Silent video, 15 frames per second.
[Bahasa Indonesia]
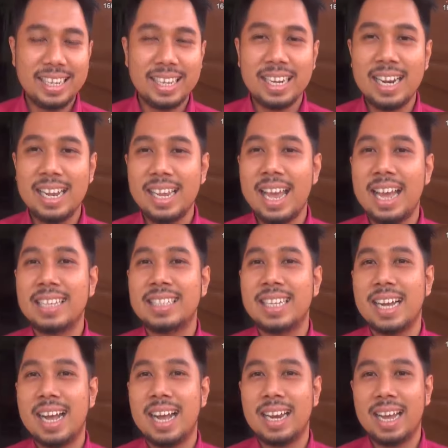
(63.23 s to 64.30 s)
Kita lagi
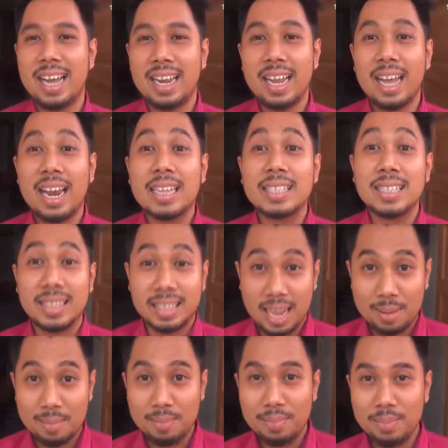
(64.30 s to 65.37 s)
ajak anak-anak kelas 6,
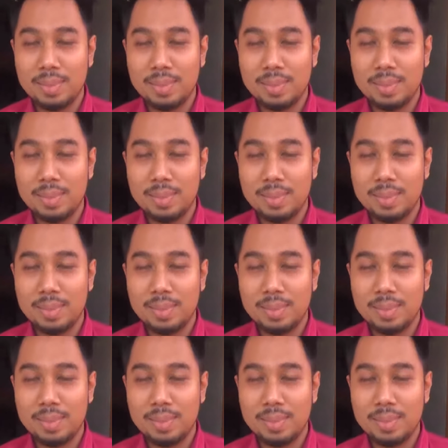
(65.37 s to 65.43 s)
uh,